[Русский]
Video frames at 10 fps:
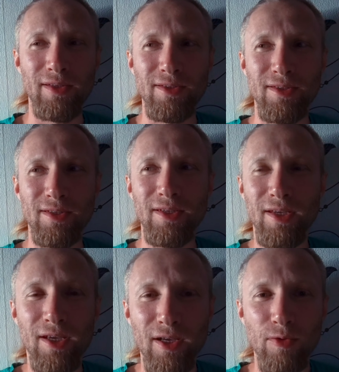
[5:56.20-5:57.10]
хотите,
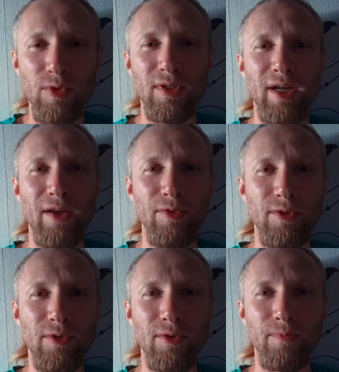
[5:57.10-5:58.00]

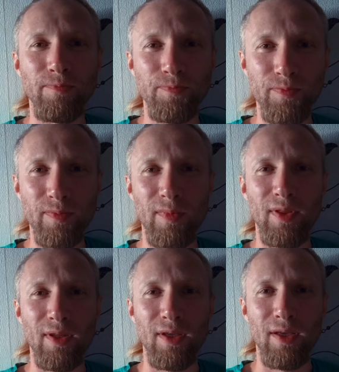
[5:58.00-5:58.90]
устраивать ее,
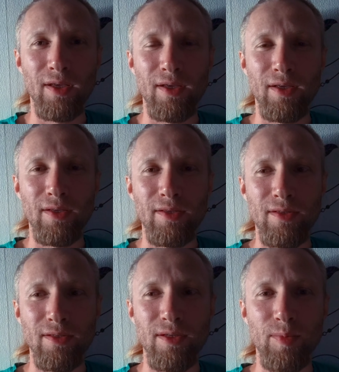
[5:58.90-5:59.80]

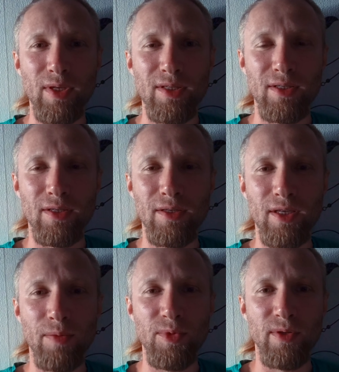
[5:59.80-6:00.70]
заниматься
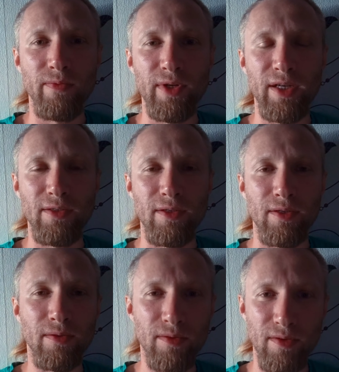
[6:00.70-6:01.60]
тем, чем вы
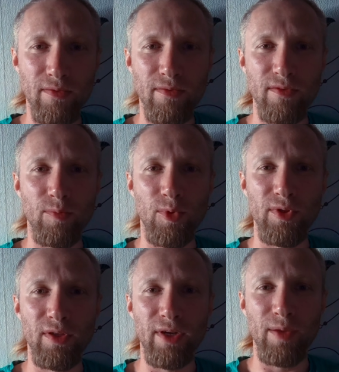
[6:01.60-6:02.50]
хотите, в свободное